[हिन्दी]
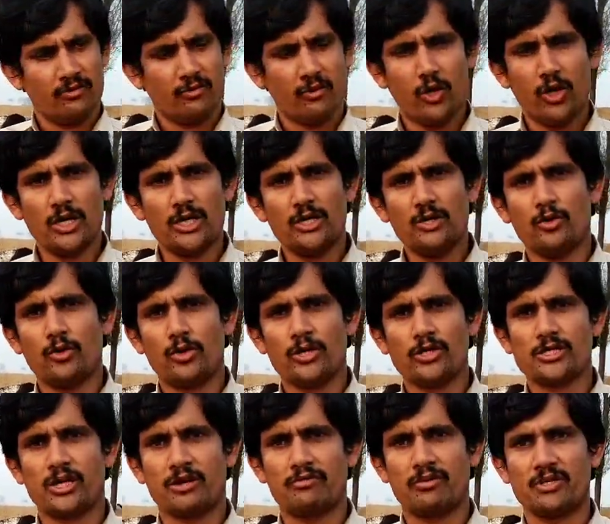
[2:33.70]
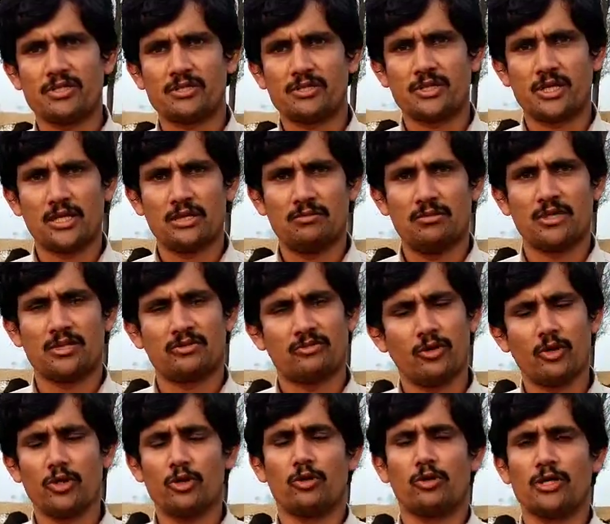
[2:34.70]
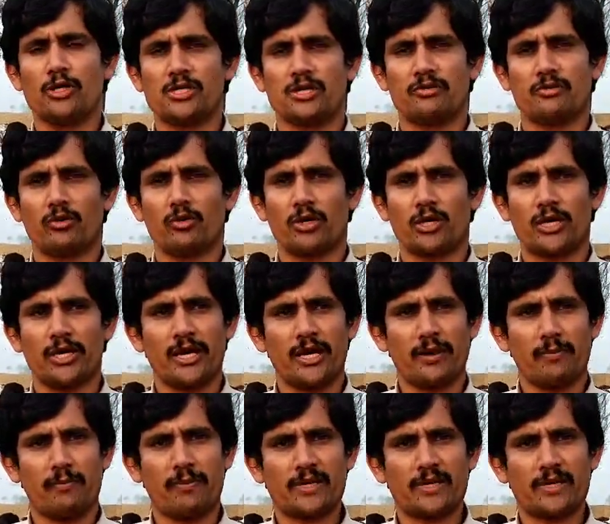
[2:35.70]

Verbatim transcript: वही होगी सर्वस खिदमत वही होगी जानवरों की एक